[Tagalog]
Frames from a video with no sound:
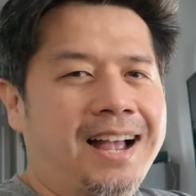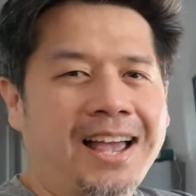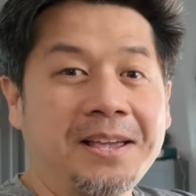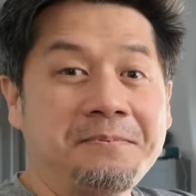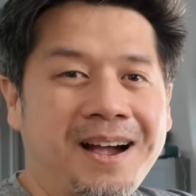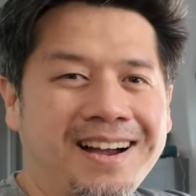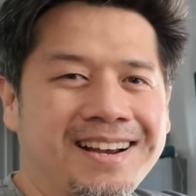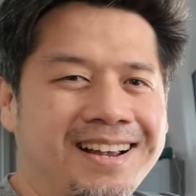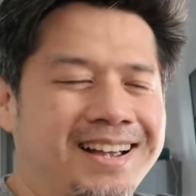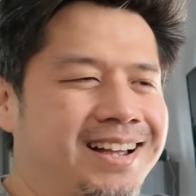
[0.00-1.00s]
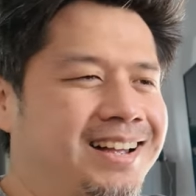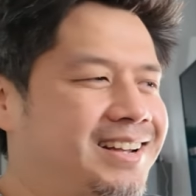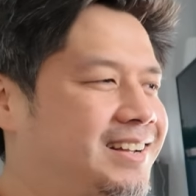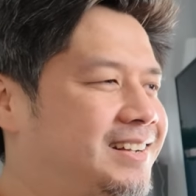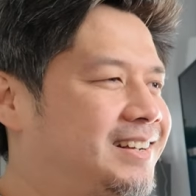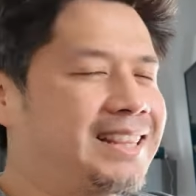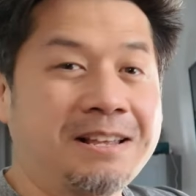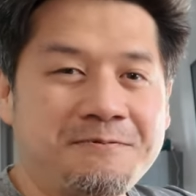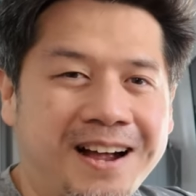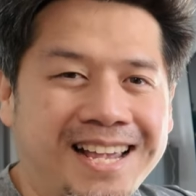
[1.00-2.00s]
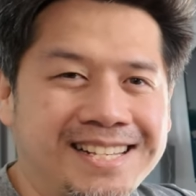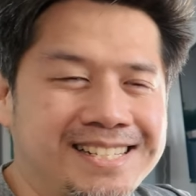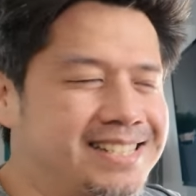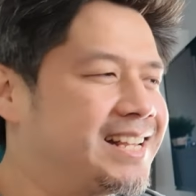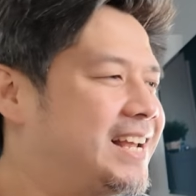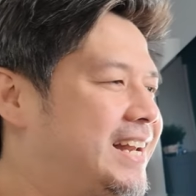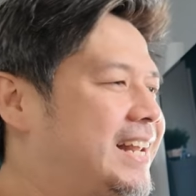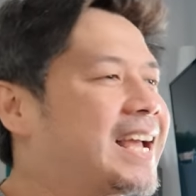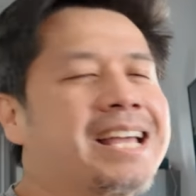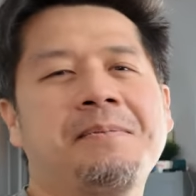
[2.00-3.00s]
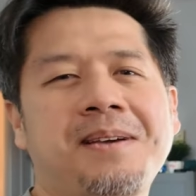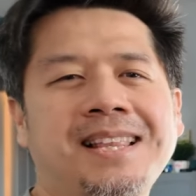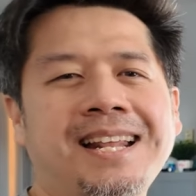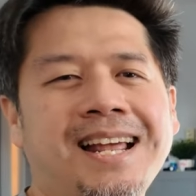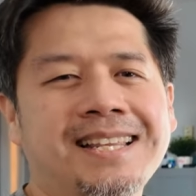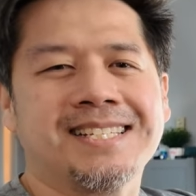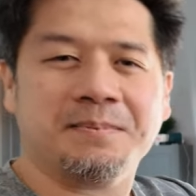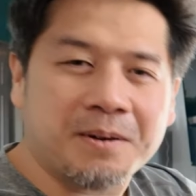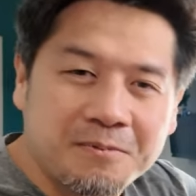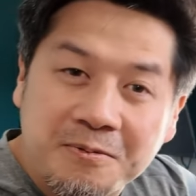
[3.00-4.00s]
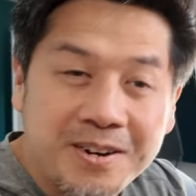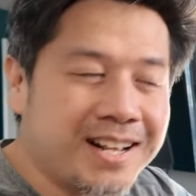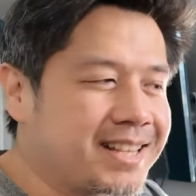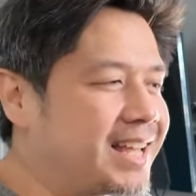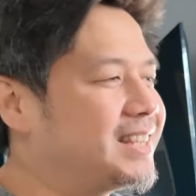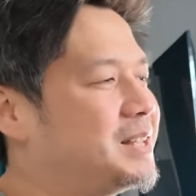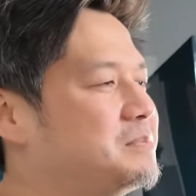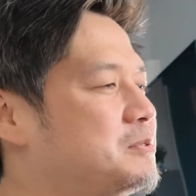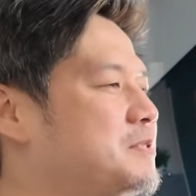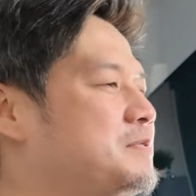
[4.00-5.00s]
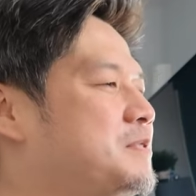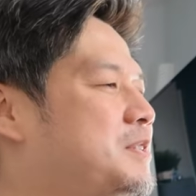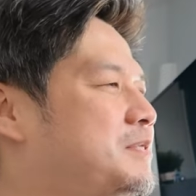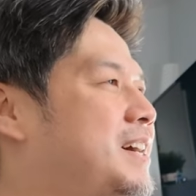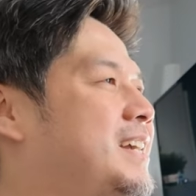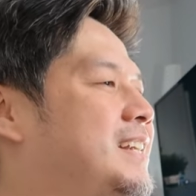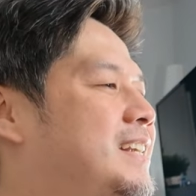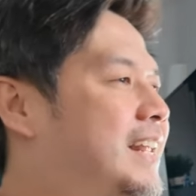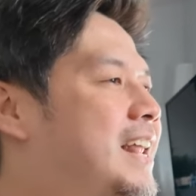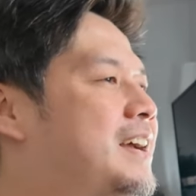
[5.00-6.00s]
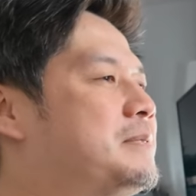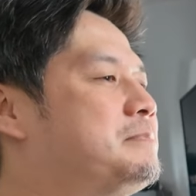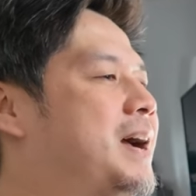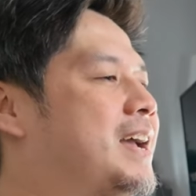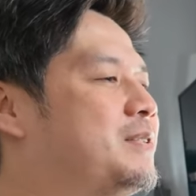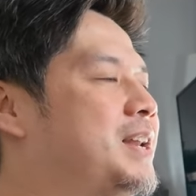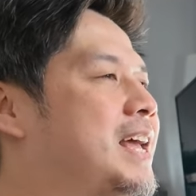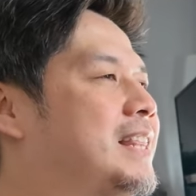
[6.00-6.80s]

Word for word: kakaibang uh, device na gagamitin natin sa pag-vlog natin moving forward. Yan ang bago